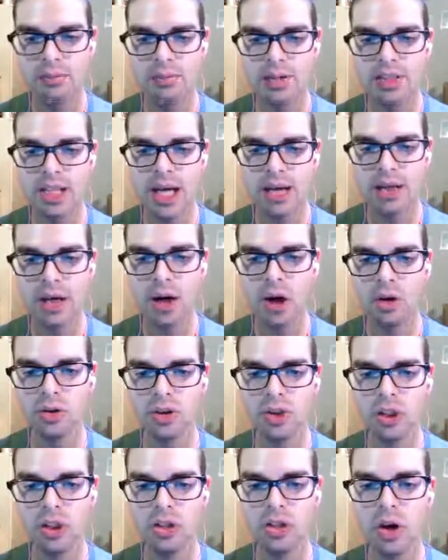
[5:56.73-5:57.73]
Mi sa che l'ho
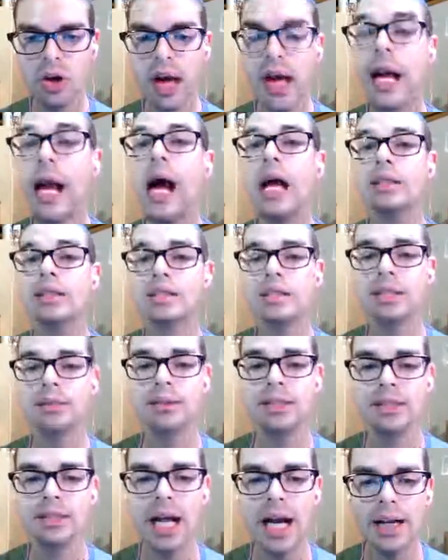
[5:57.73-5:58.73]
ucciso, ragazzi!
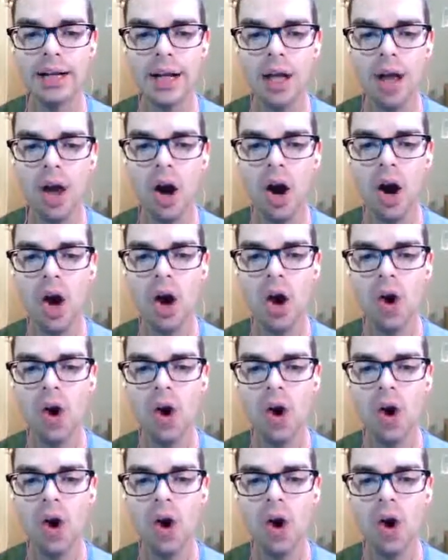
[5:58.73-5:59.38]
Mi sa che l'ho